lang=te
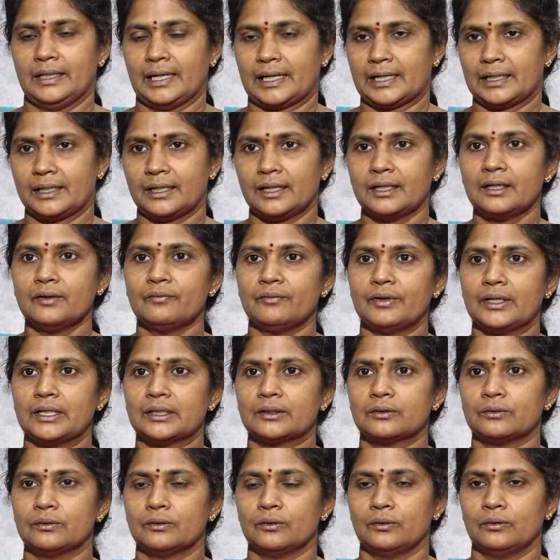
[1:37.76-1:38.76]
ఎక్కడికన్నా
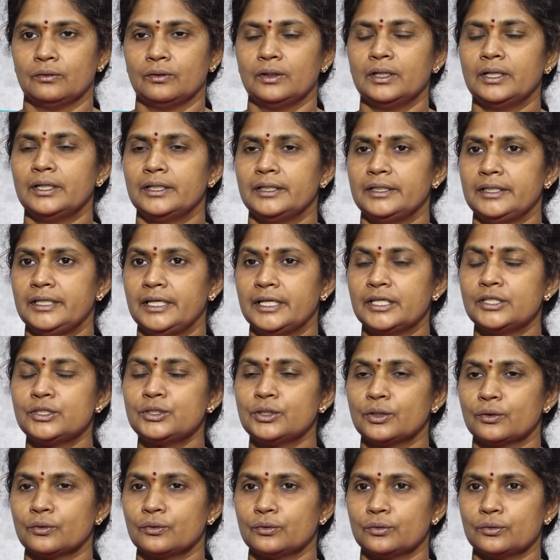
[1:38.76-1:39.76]
వెళ్తున్నాం ఏం
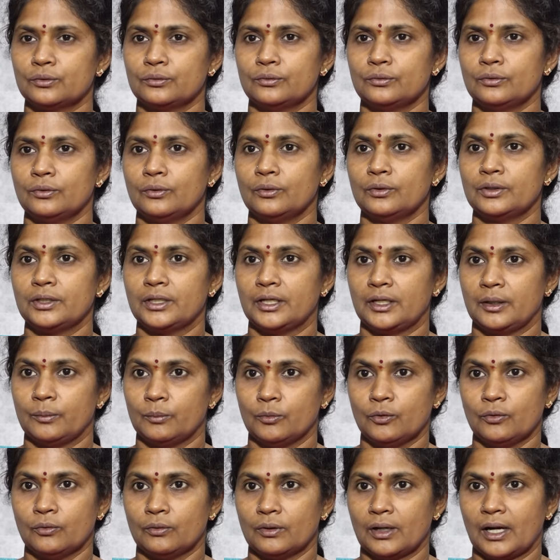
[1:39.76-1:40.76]
జరుగుతుందో
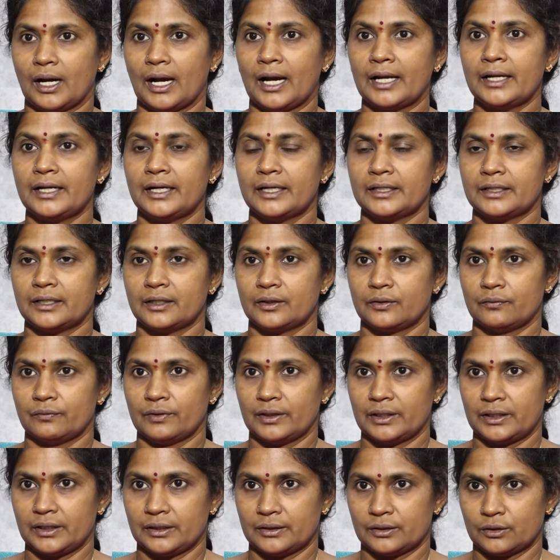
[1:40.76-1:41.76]
ఏమో
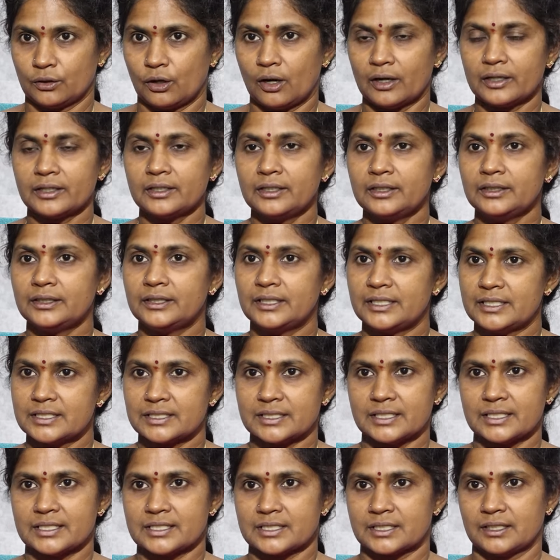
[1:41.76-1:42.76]
అనేటటువంటి థాట్ని
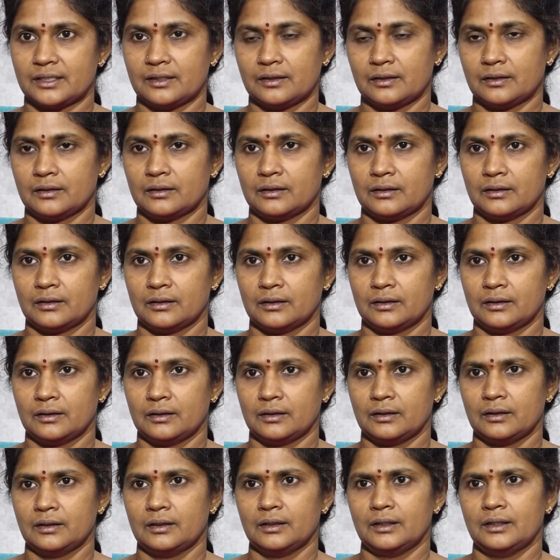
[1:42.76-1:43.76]
తీసేసి
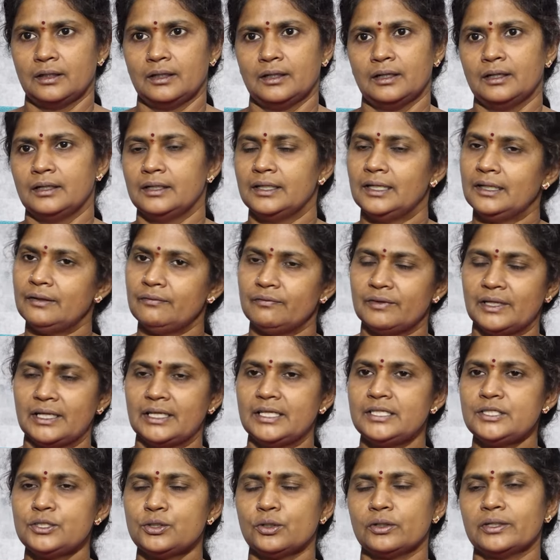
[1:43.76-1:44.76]
నేను
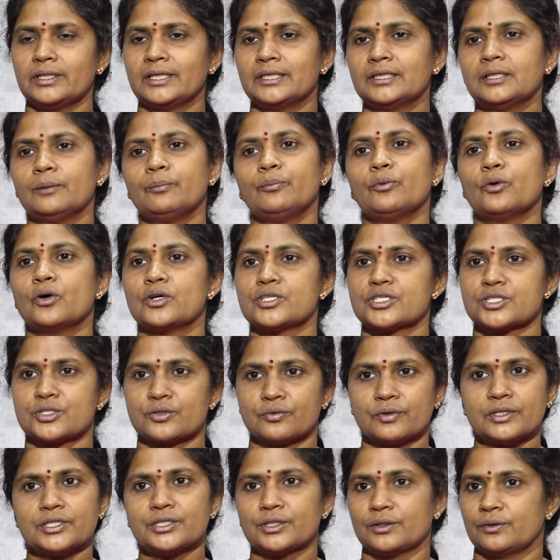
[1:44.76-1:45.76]
వెళ్ళిన చోటంతా
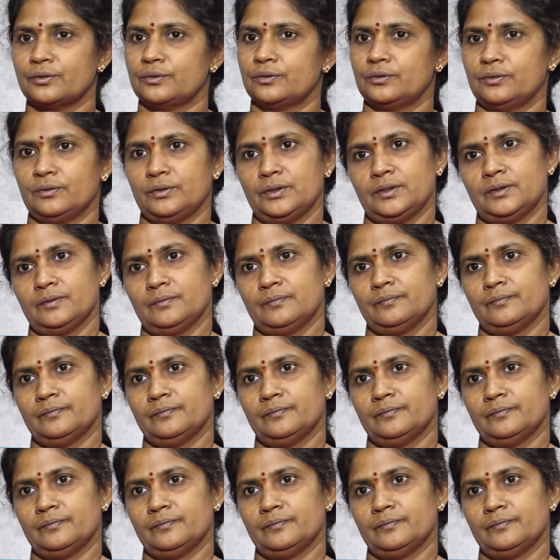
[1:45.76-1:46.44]
పాజిటివే జరుగుతుంది